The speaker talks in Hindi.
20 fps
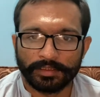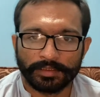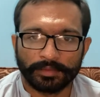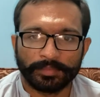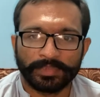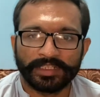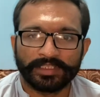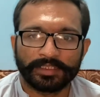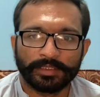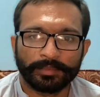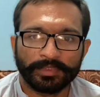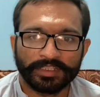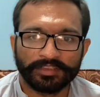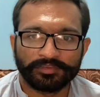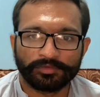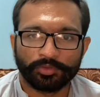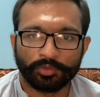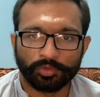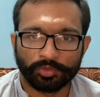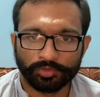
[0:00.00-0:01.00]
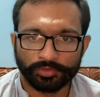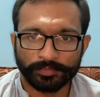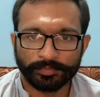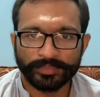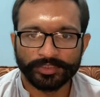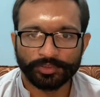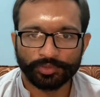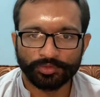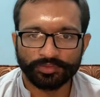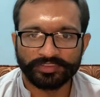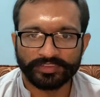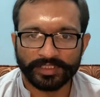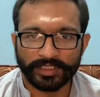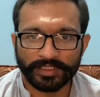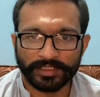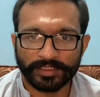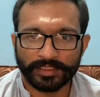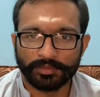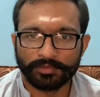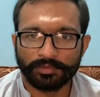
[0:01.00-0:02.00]
बल्कि मैं इसको ख़ुद भी यूज़
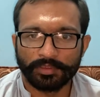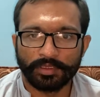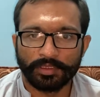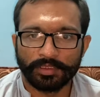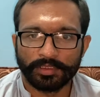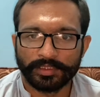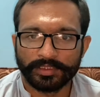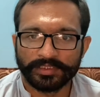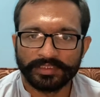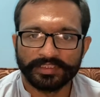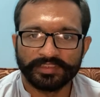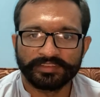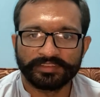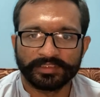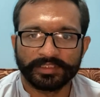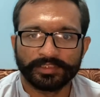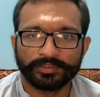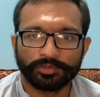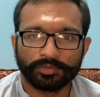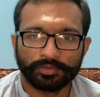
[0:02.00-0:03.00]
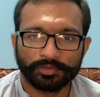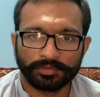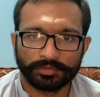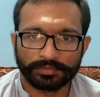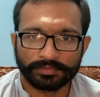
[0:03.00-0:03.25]
कर रहा हूँ और इसका जो